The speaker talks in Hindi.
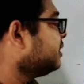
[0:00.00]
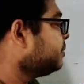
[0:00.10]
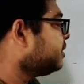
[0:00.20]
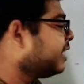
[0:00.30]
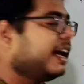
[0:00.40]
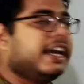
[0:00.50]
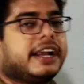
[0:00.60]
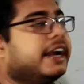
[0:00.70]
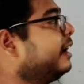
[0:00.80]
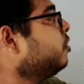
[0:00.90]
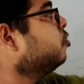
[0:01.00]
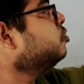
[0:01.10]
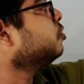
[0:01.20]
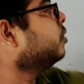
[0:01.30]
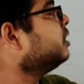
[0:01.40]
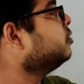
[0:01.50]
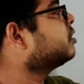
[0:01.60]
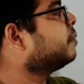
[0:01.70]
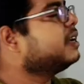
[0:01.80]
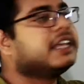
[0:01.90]
जब छह घंटे हो चुके होंगे तो
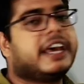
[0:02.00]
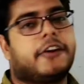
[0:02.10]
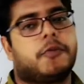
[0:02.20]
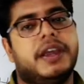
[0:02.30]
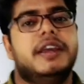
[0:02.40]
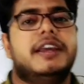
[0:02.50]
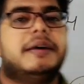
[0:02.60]
उसके पास ग्यारह रुपए